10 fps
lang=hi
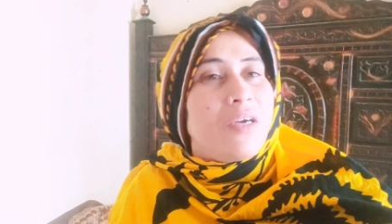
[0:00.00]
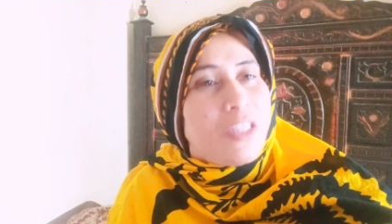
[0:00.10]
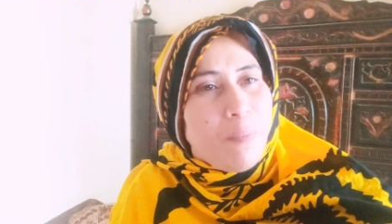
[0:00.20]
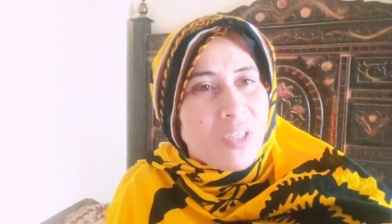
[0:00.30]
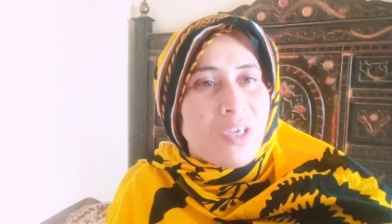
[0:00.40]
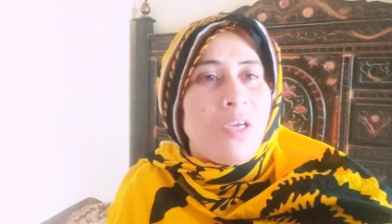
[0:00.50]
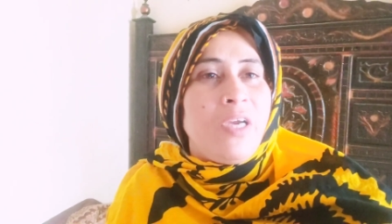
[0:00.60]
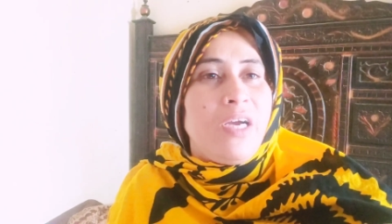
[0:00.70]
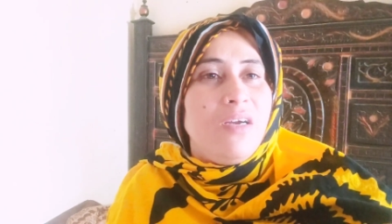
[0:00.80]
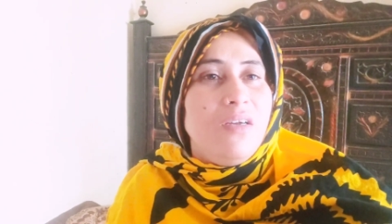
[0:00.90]
खिदमत की
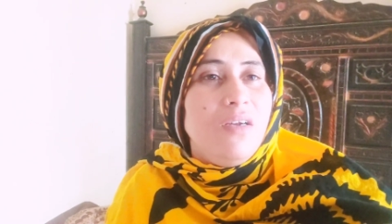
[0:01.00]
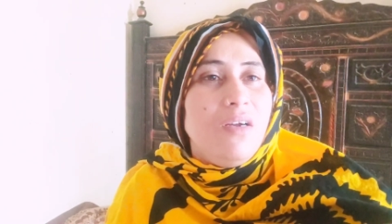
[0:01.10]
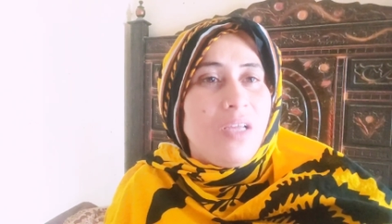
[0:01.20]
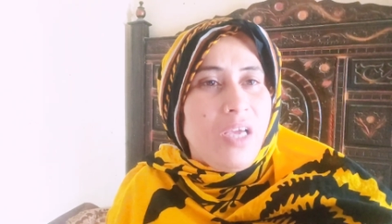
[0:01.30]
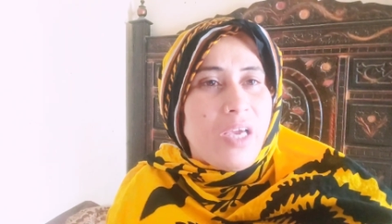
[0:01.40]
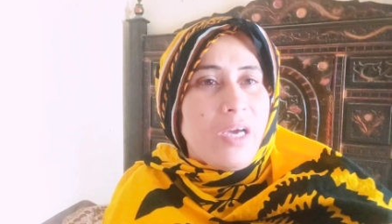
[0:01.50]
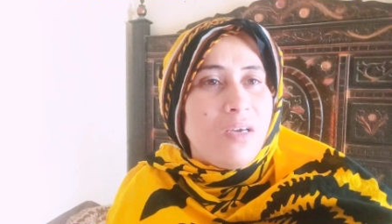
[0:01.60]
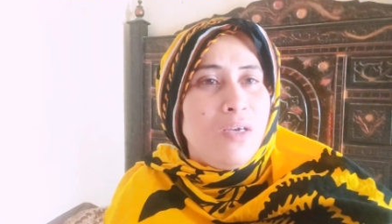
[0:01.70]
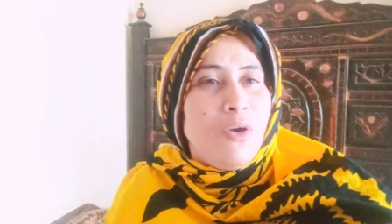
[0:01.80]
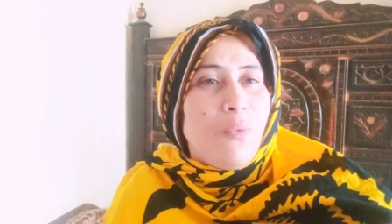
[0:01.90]
है ठीक है
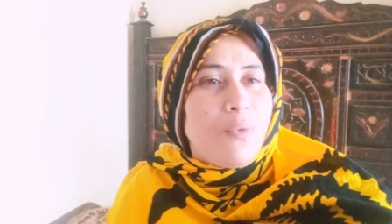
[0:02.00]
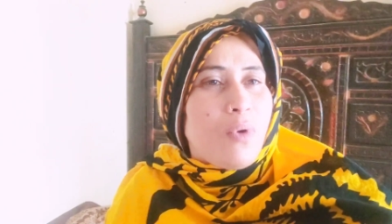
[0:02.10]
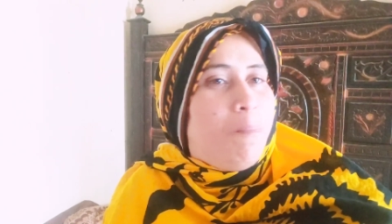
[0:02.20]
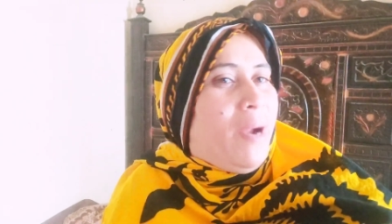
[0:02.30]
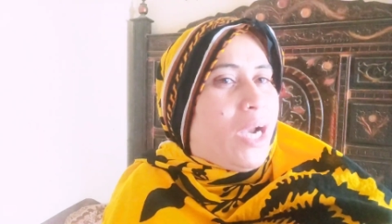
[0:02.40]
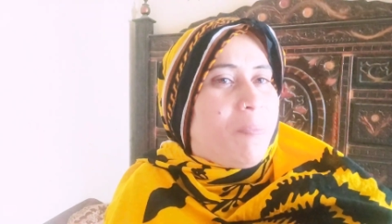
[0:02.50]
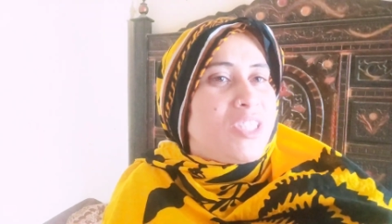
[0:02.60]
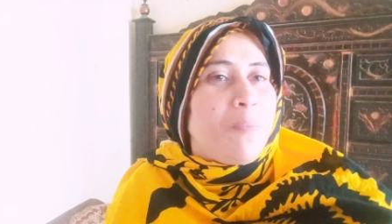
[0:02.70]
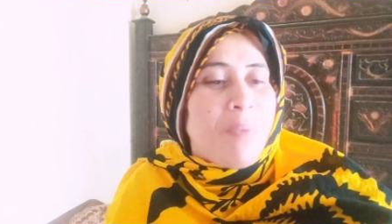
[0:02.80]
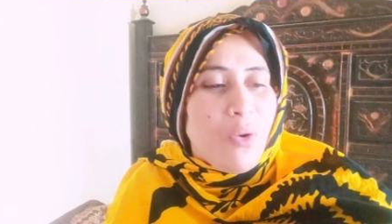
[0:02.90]
उनको बेड पे
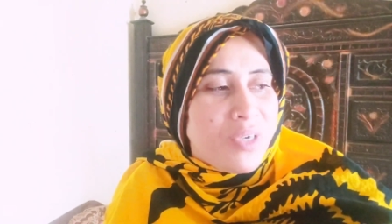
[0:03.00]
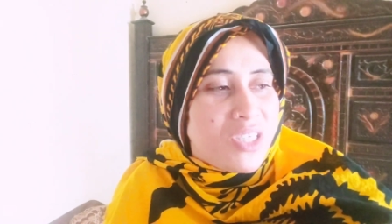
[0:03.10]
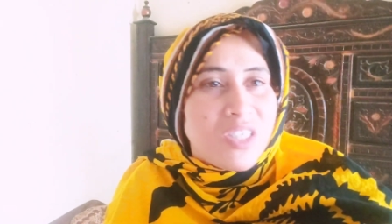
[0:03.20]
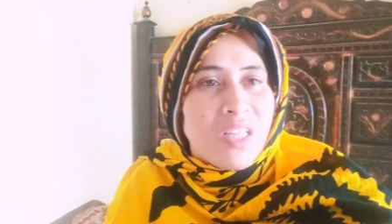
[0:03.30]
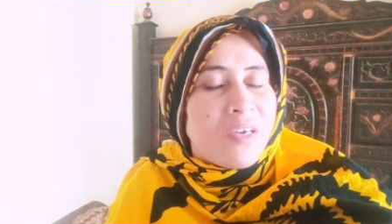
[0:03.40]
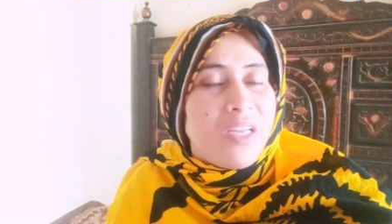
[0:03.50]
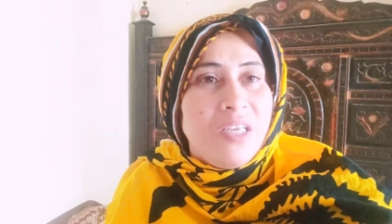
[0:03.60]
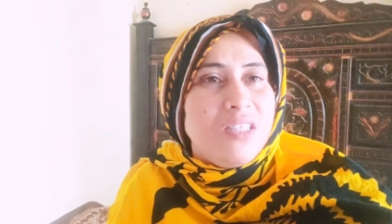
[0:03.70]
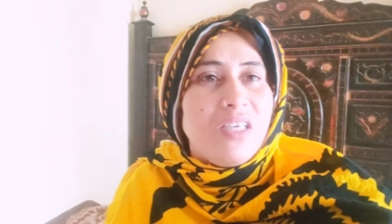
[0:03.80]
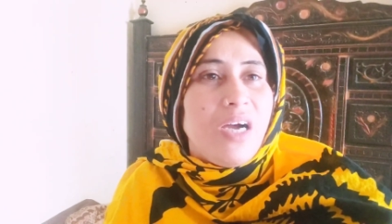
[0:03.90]
से पाँव नीचे रखने
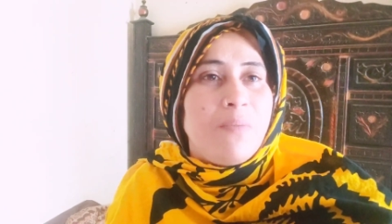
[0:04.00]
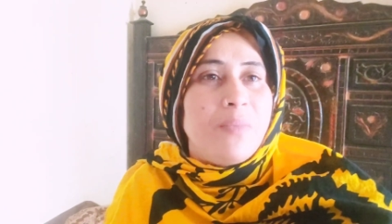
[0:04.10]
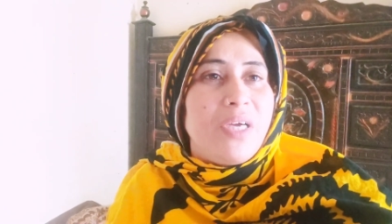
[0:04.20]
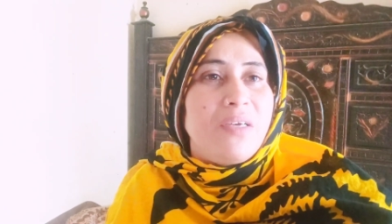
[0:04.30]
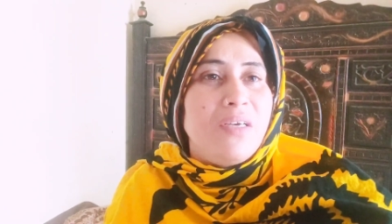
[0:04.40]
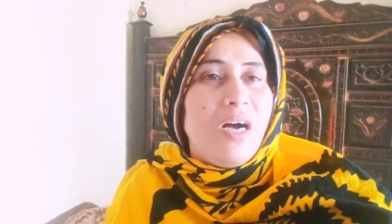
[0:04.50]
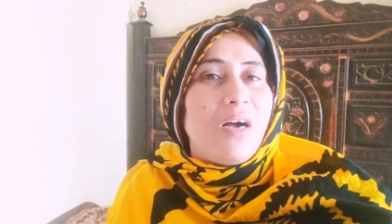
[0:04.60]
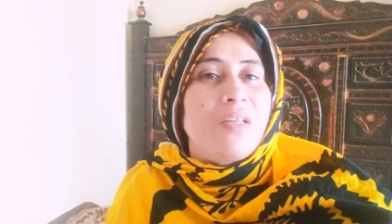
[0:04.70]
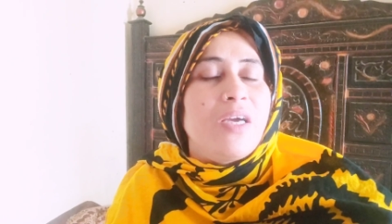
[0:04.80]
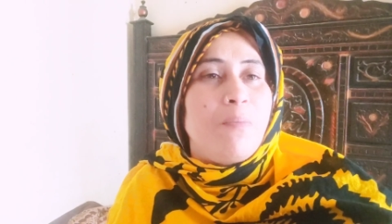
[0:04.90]
नहीं दिया हमने
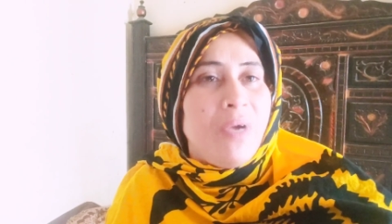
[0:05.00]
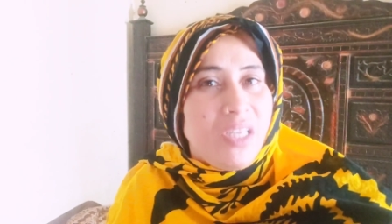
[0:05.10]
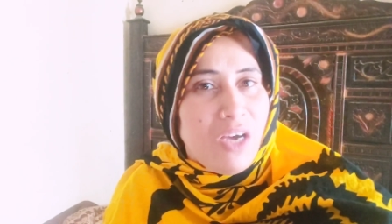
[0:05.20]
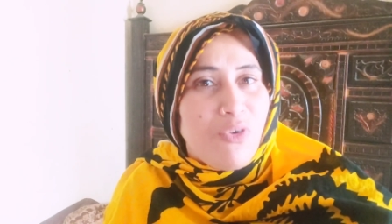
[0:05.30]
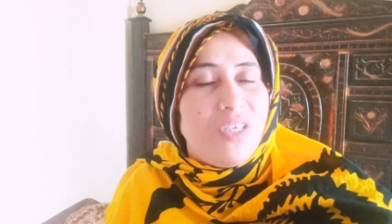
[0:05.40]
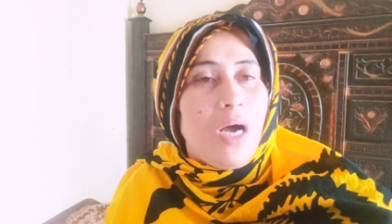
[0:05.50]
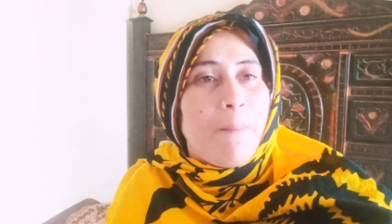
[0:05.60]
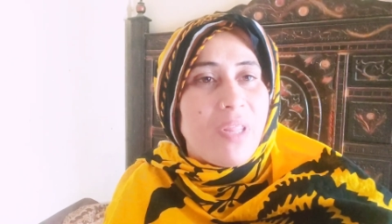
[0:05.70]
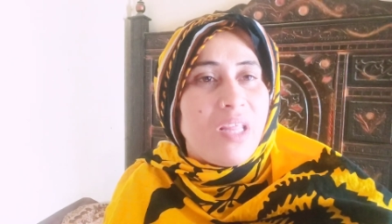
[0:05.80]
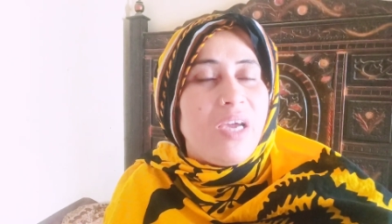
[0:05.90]
अगर एक महीना वो यहाँ
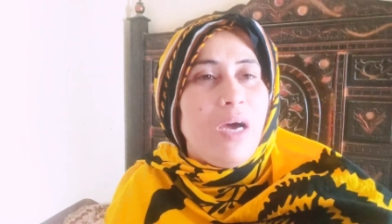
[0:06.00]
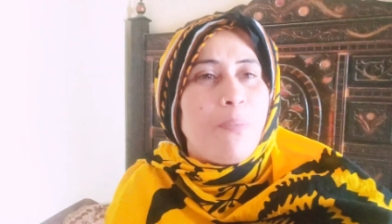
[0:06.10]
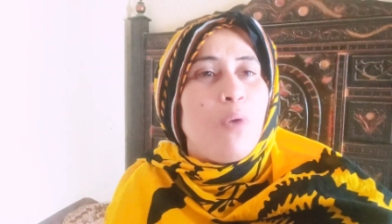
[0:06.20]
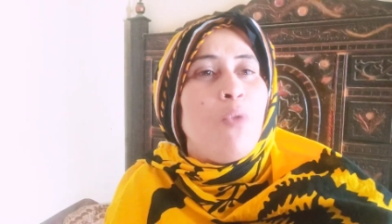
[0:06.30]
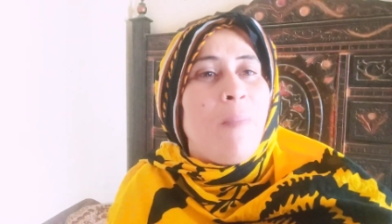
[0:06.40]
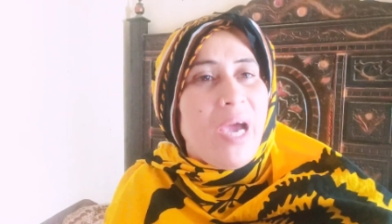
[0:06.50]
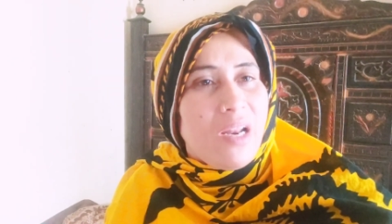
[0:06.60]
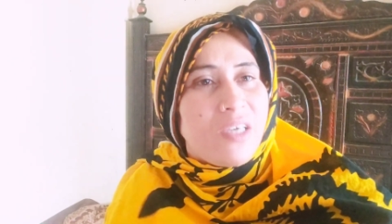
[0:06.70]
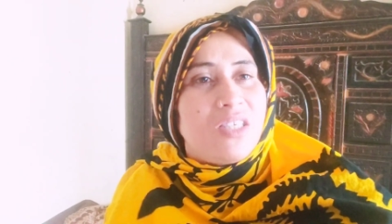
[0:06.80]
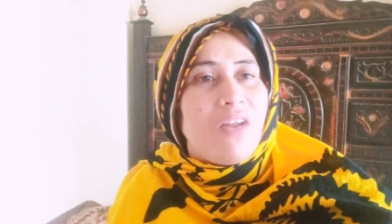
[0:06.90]
पर रहे हैं आपका
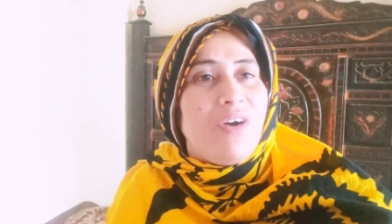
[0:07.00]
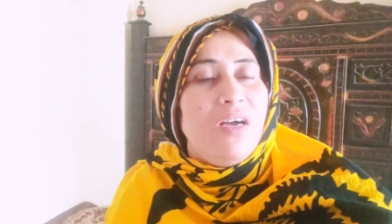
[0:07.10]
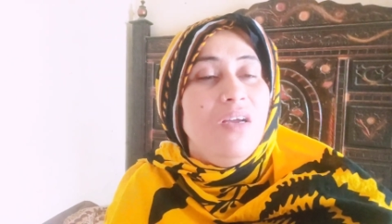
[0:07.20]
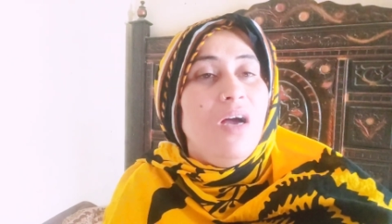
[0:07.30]
मोबाइल का जलवा